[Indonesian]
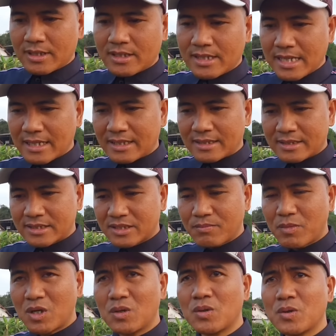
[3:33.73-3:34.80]
Dan
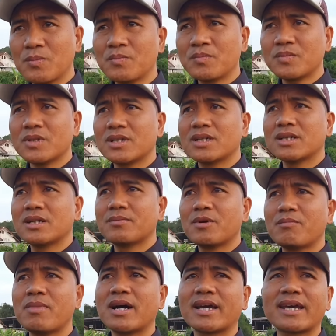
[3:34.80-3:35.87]
sebelum e,
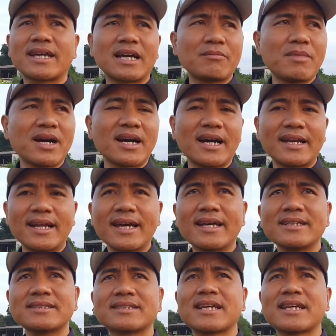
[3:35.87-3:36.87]
membagikan makanan,